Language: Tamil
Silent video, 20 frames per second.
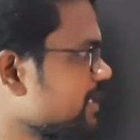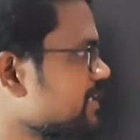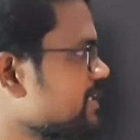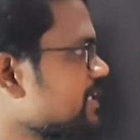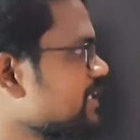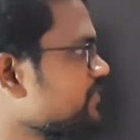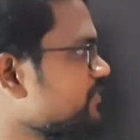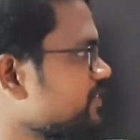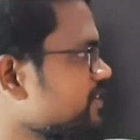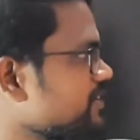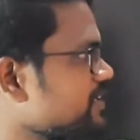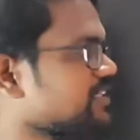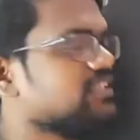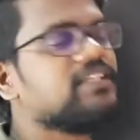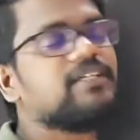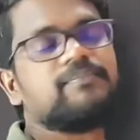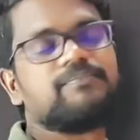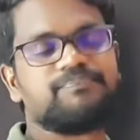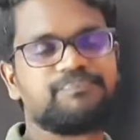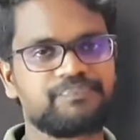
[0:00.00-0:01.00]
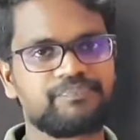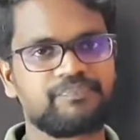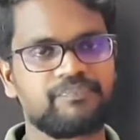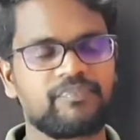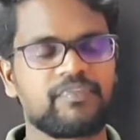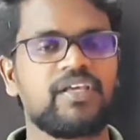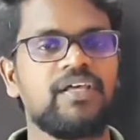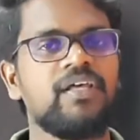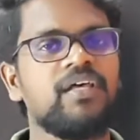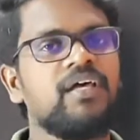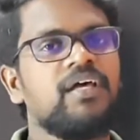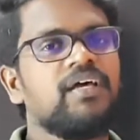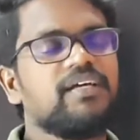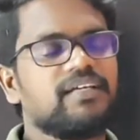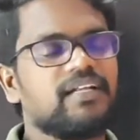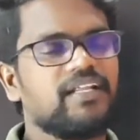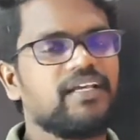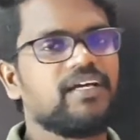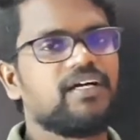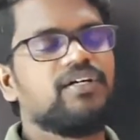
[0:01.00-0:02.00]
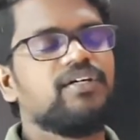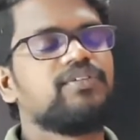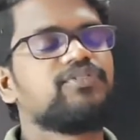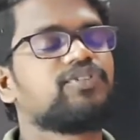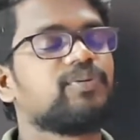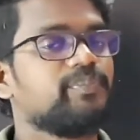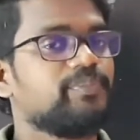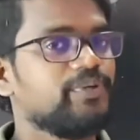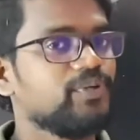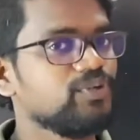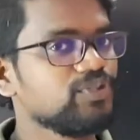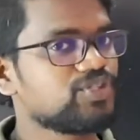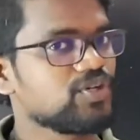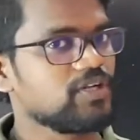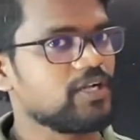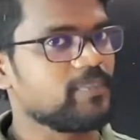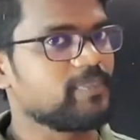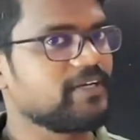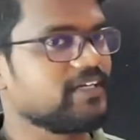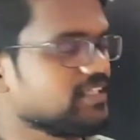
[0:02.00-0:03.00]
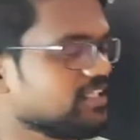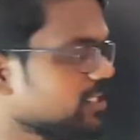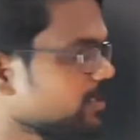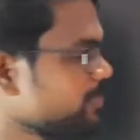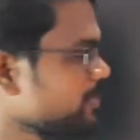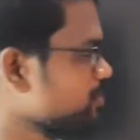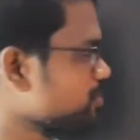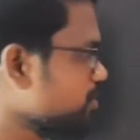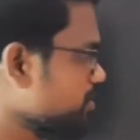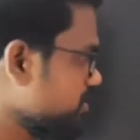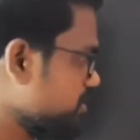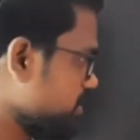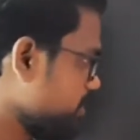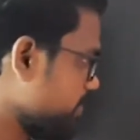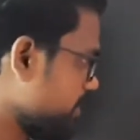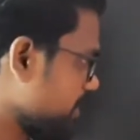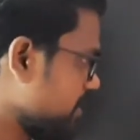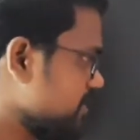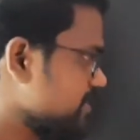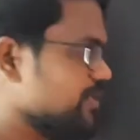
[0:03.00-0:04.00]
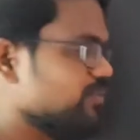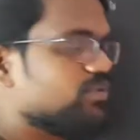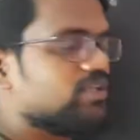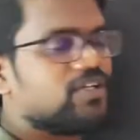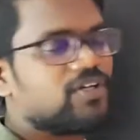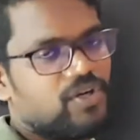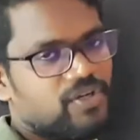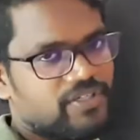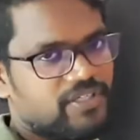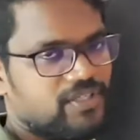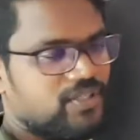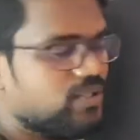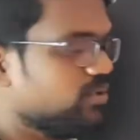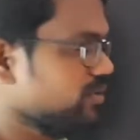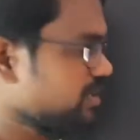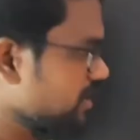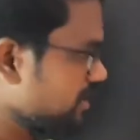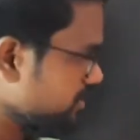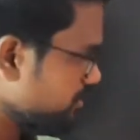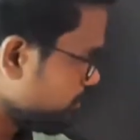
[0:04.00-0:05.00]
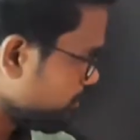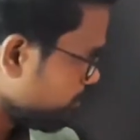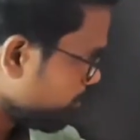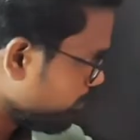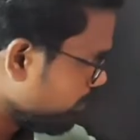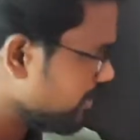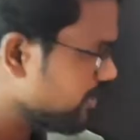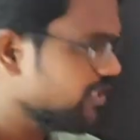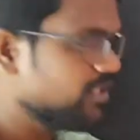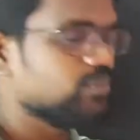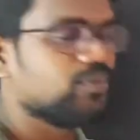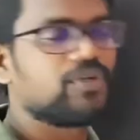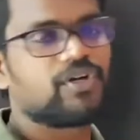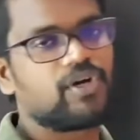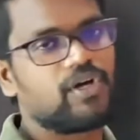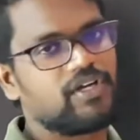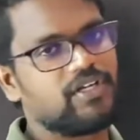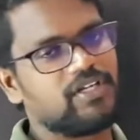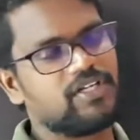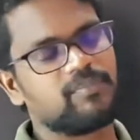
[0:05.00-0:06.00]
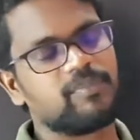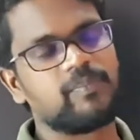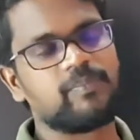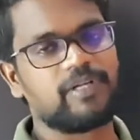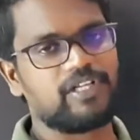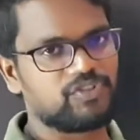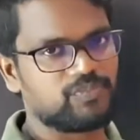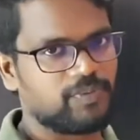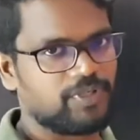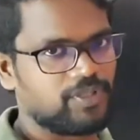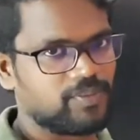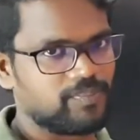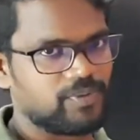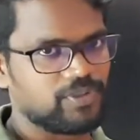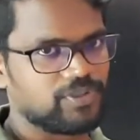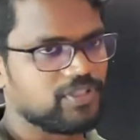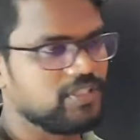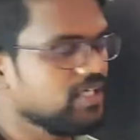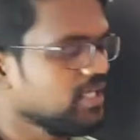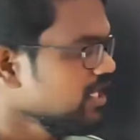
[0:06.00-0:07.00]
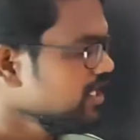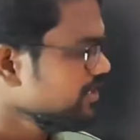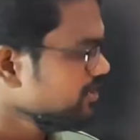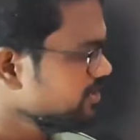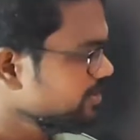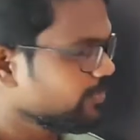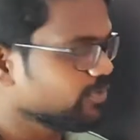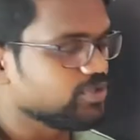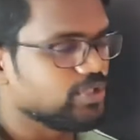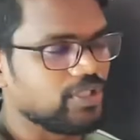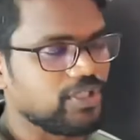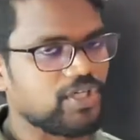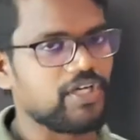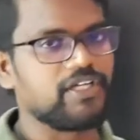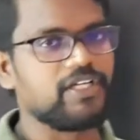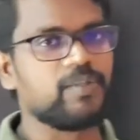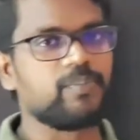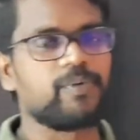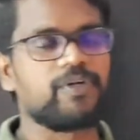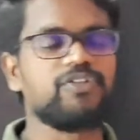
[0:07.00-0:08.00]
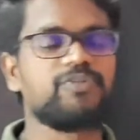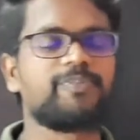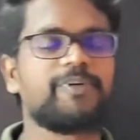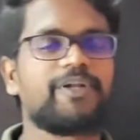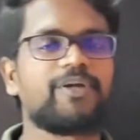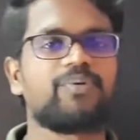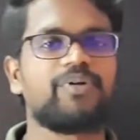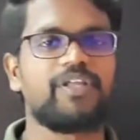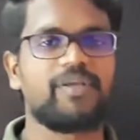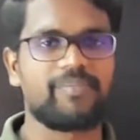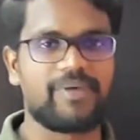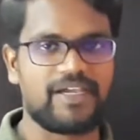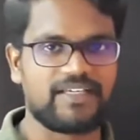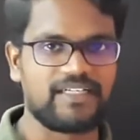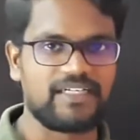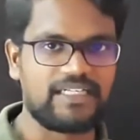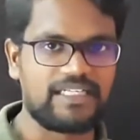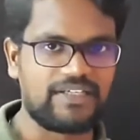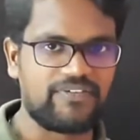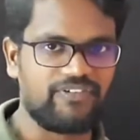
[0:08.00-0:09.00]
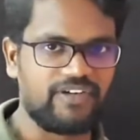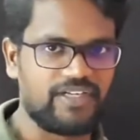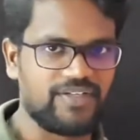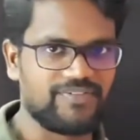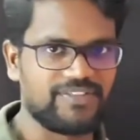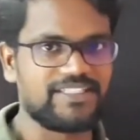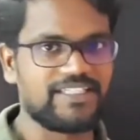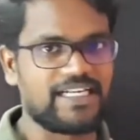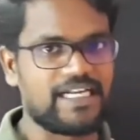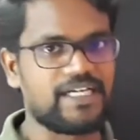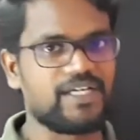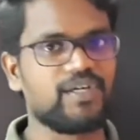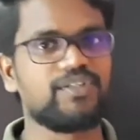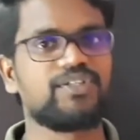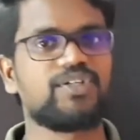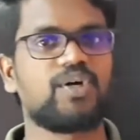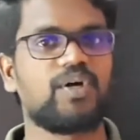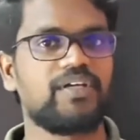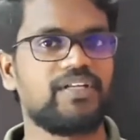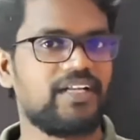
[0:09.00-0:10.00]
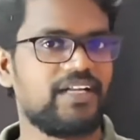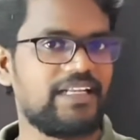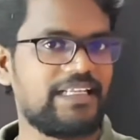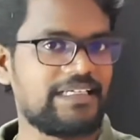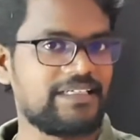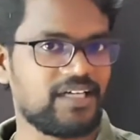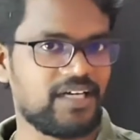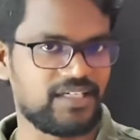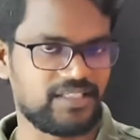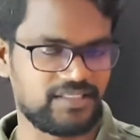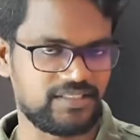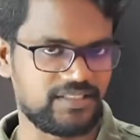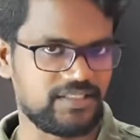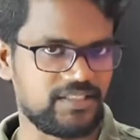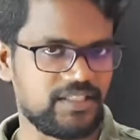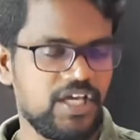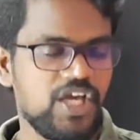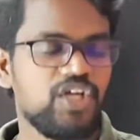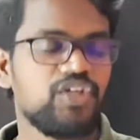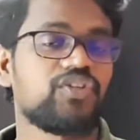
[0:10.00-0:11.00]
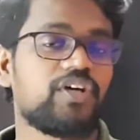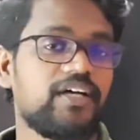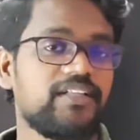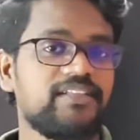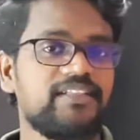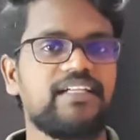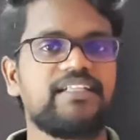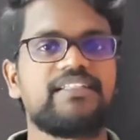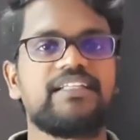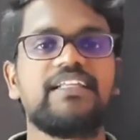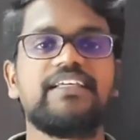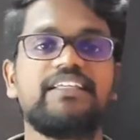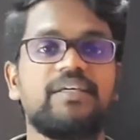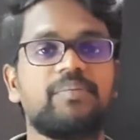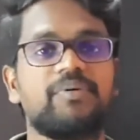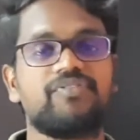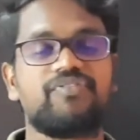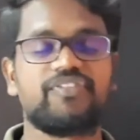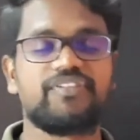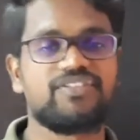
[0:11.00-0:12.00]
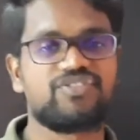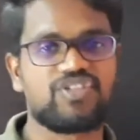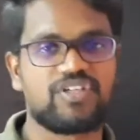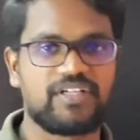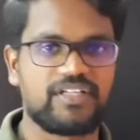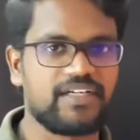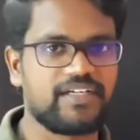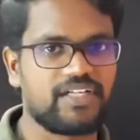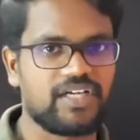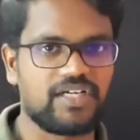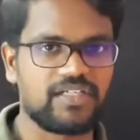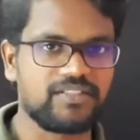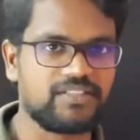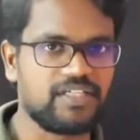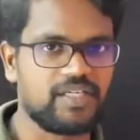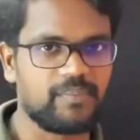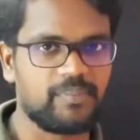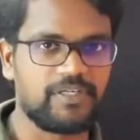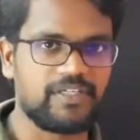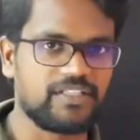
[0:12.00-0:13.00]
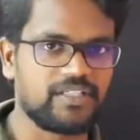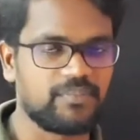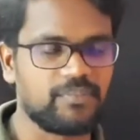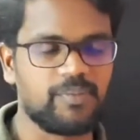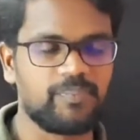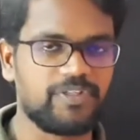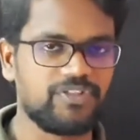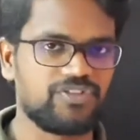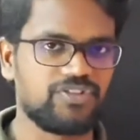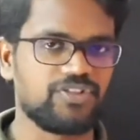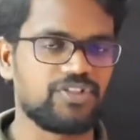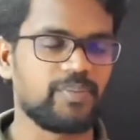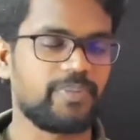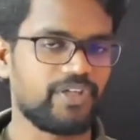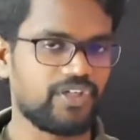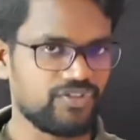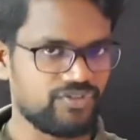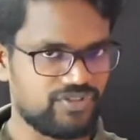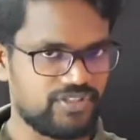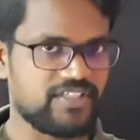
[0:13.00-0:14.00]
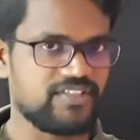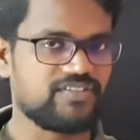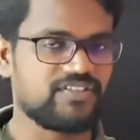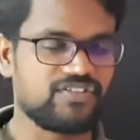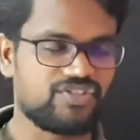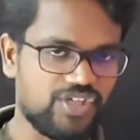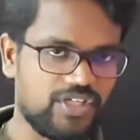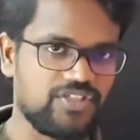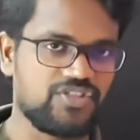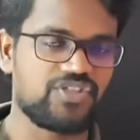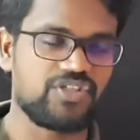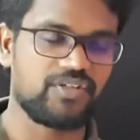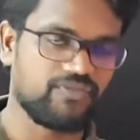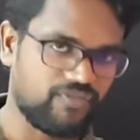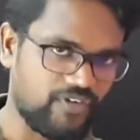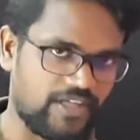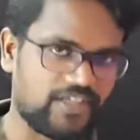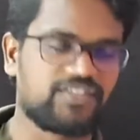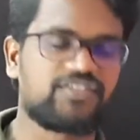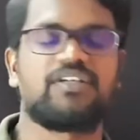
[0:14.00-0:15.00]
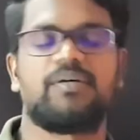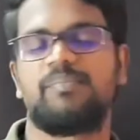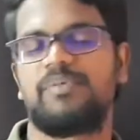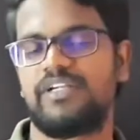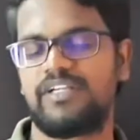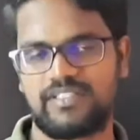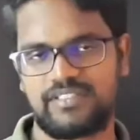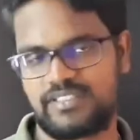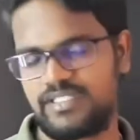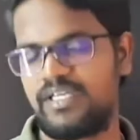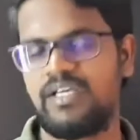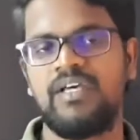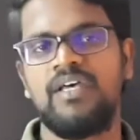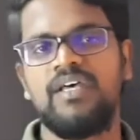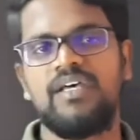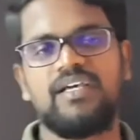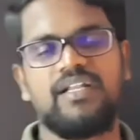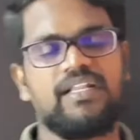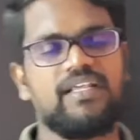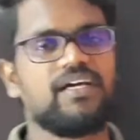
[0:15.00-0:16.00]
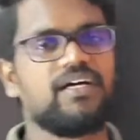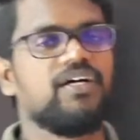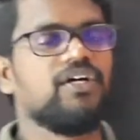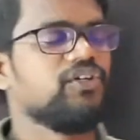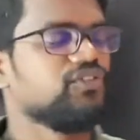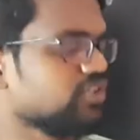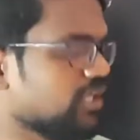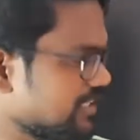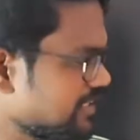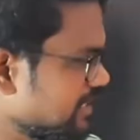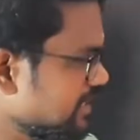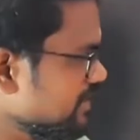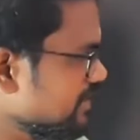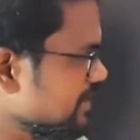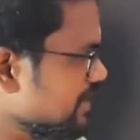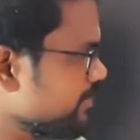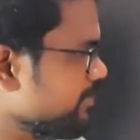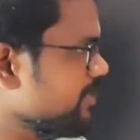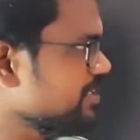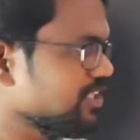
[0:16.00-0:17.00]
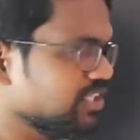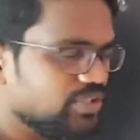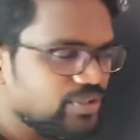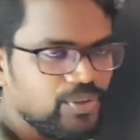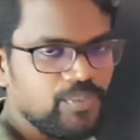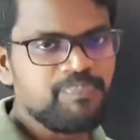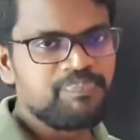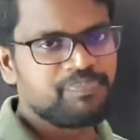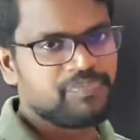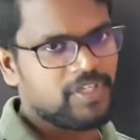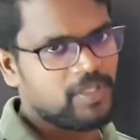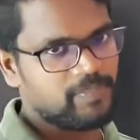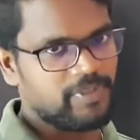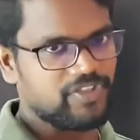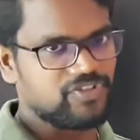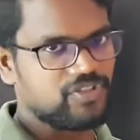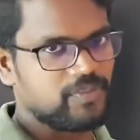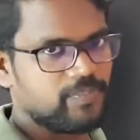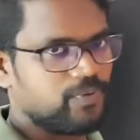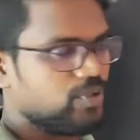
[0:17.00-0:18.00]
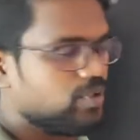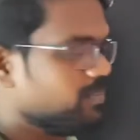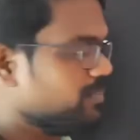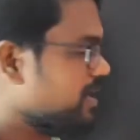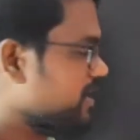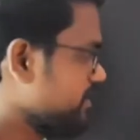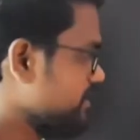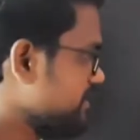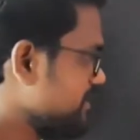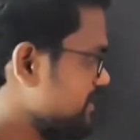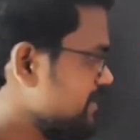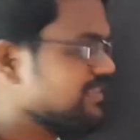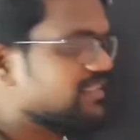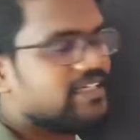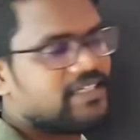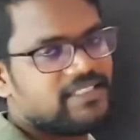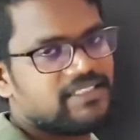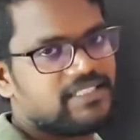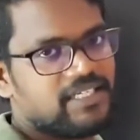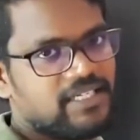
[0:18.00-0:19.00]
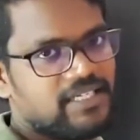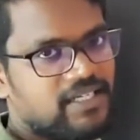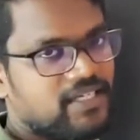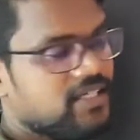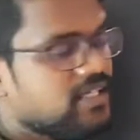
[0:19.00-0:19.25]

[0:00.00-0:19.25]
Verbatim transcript: மேக்னெட்டிக் ஃபீல்டு தான் இது இல்லையா ஸோ மியூச்சுவல் அப்படின்றது என்ன பேசணும் இதுக்கு பக்கத்தில் ஒரு காயிலோ இல்லை இதுக்கு உள்ளேயே ஒரு காயிலை நம்ம பிளேஸ் பண்ணும்போது இந்த முதல் காயில் ப்ரொடியூஸ் பண்ணக்கூடிய மேக்னெட்டிக் ஃபீல்டு வந்து ரெண்டாவது காயில் லிங்க் ஆகுது ஸோ அந்த இடத்துல இஎம்எஃப் e வந்து ஜெனரேட் ஆகுது அப்படின்றத நம்ம பேசியிருந்தோம் பிகாஸ் தெர் இஸ் அ சேஞ்ச் இன் ஃப்ளக்ஸ் அப்படின்றது இல்லையா ஸோ அதே தான் நம்ம இங்கேயும் பேச போகிறோம் ஆனால் இந்த இடத்துல